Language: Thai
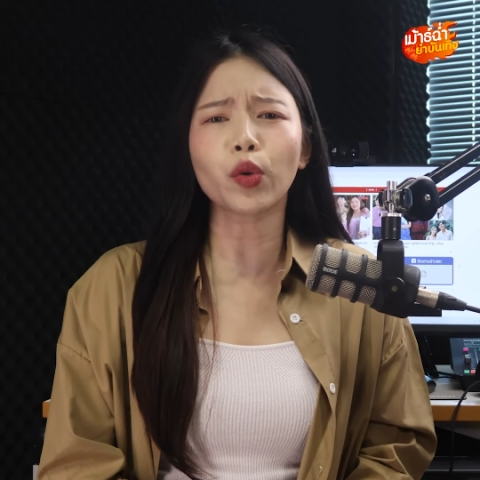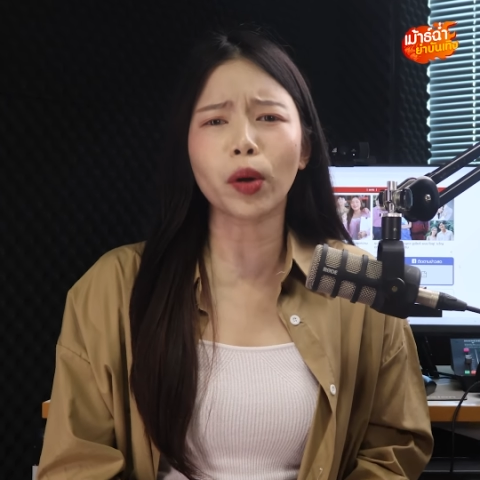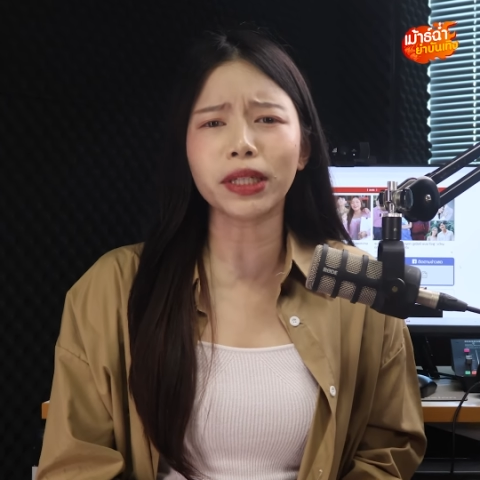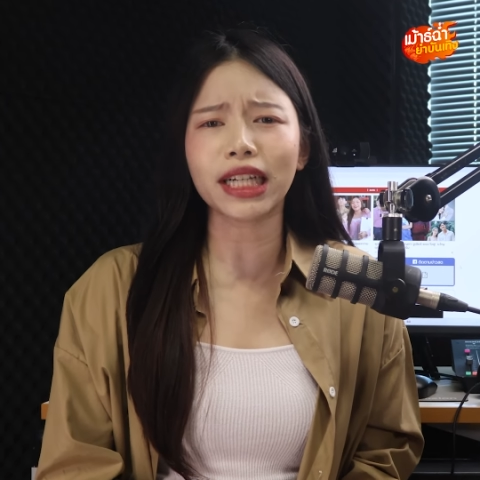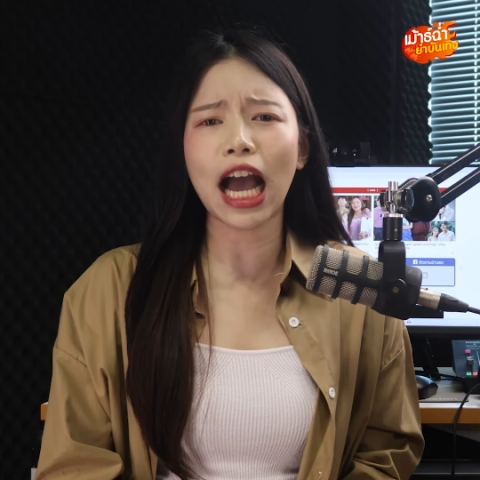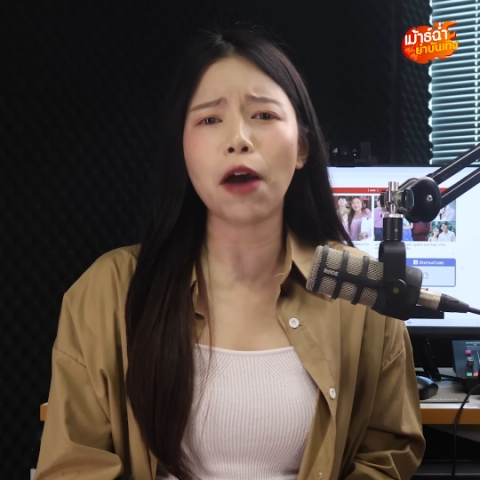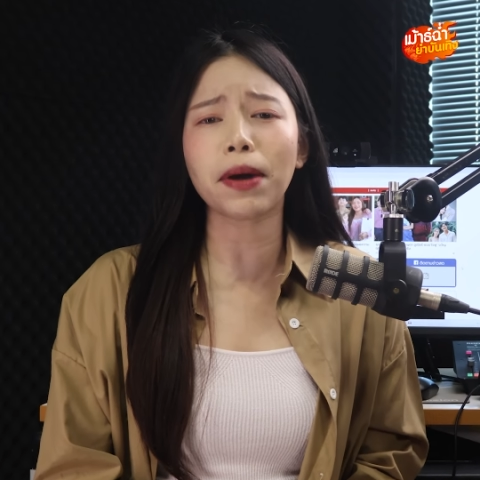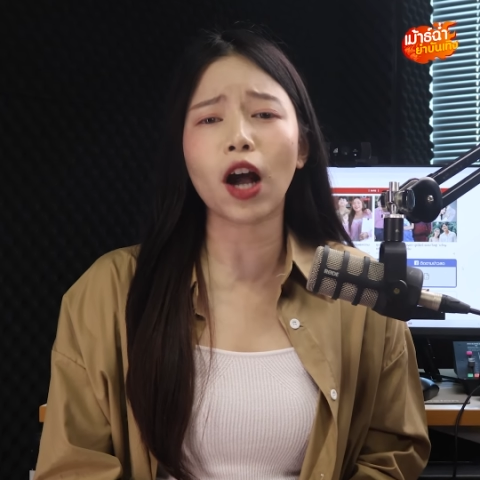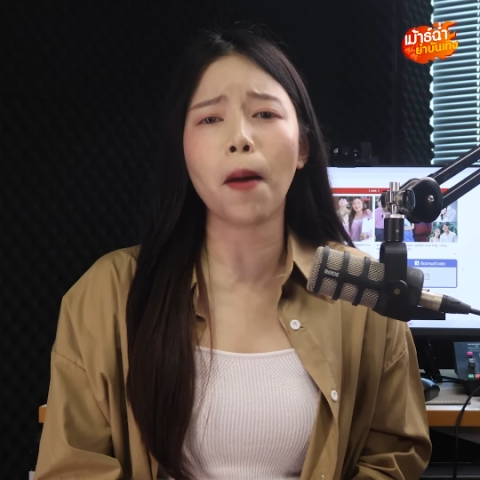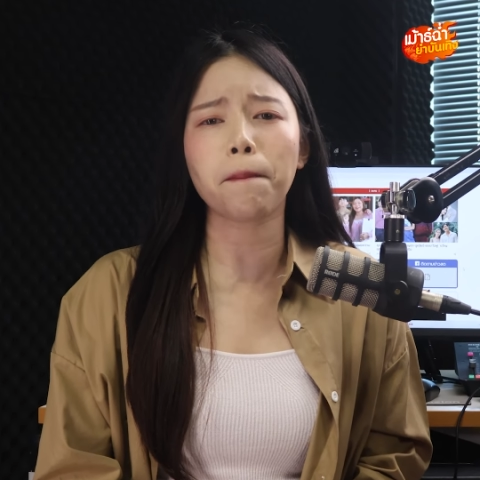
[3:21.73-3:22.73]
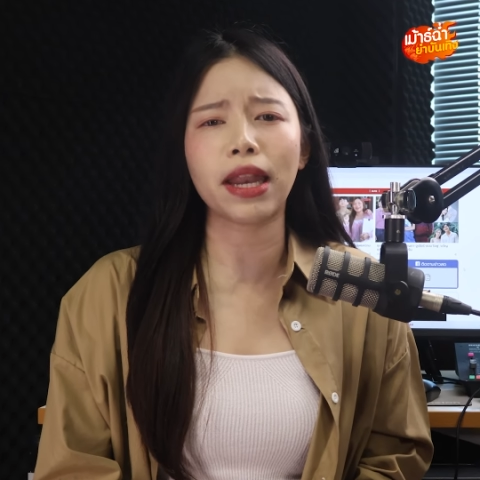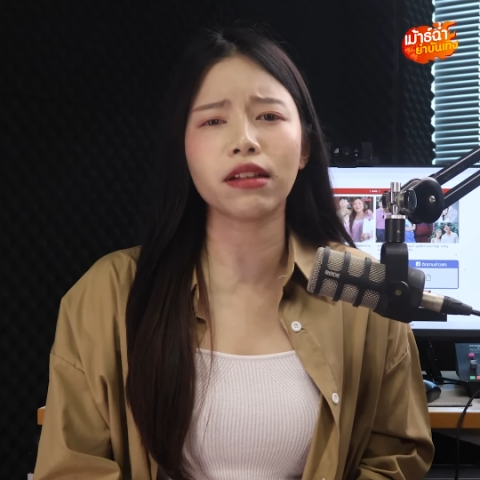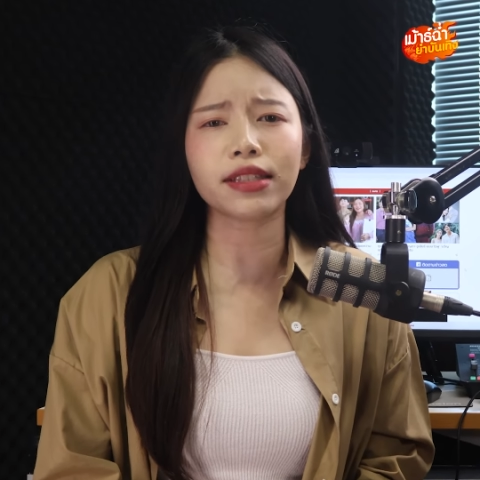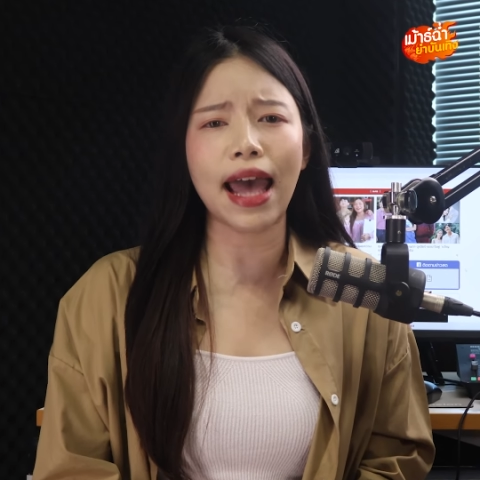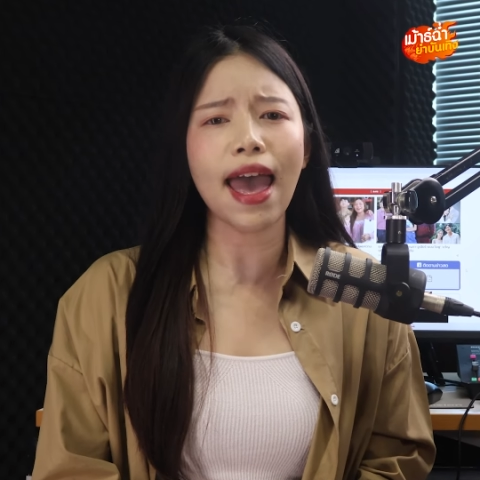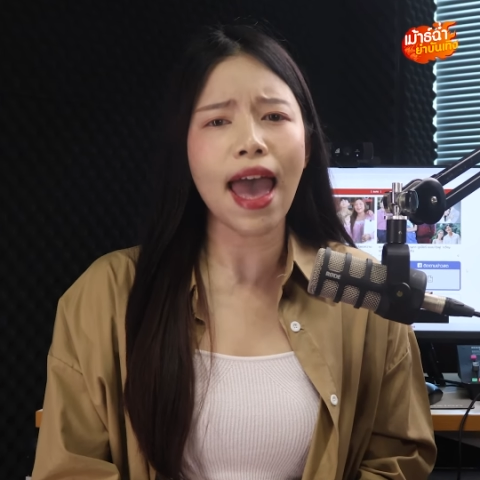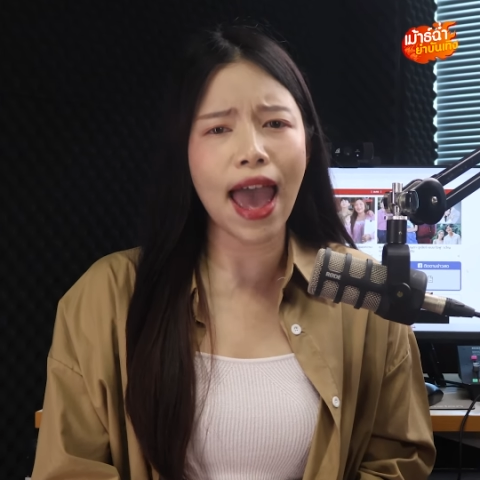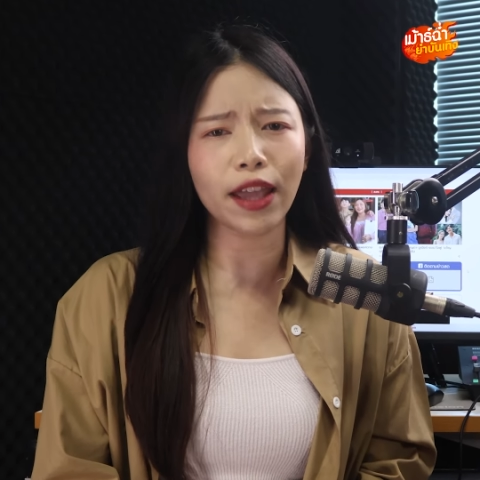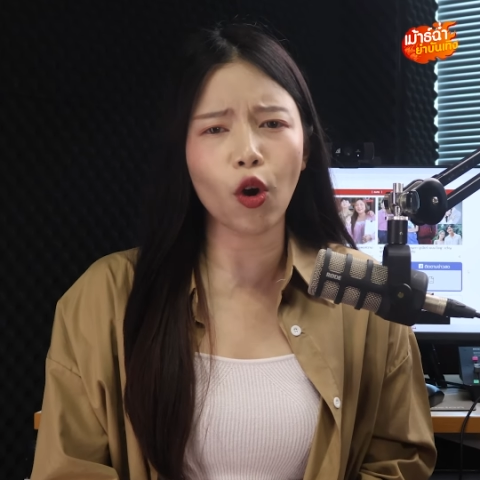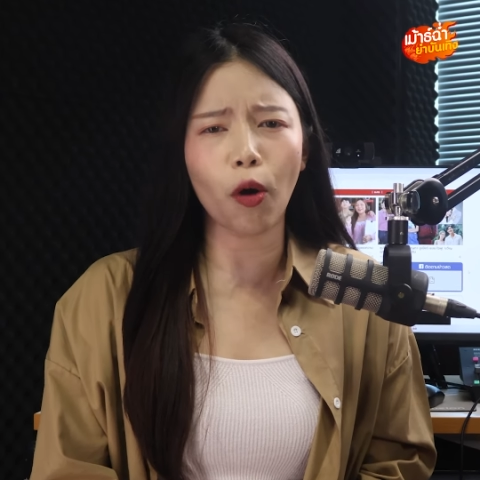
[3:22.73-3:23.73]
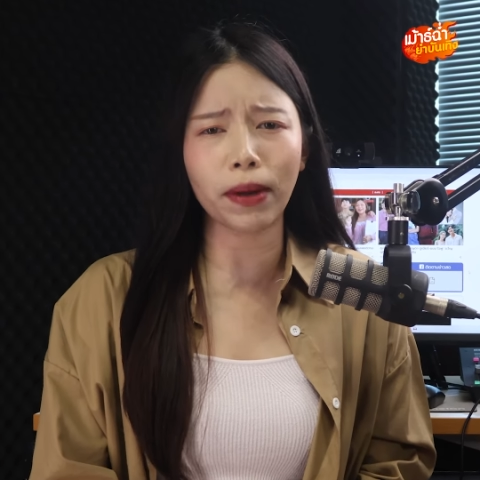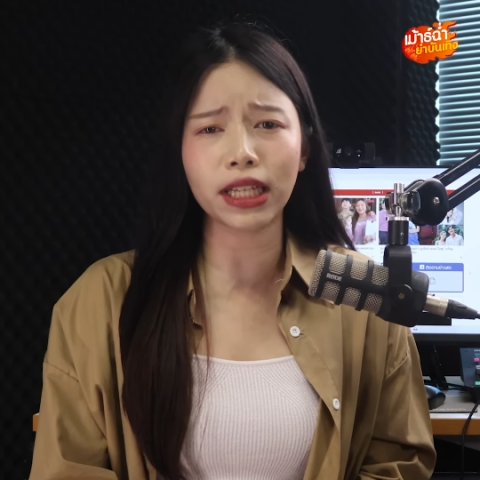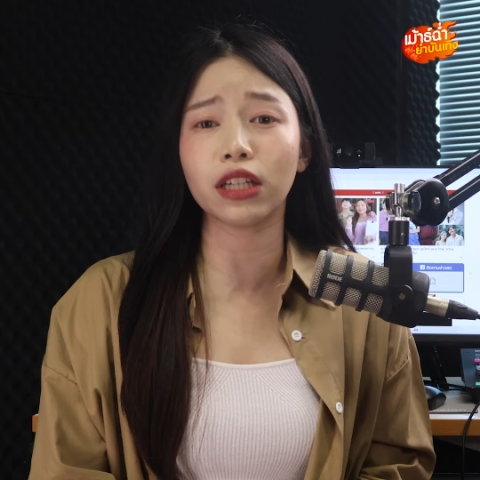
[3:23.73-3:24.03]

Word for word: รวมถึงเข้ามาคอมเมนต์แซะถ่ายโยงไป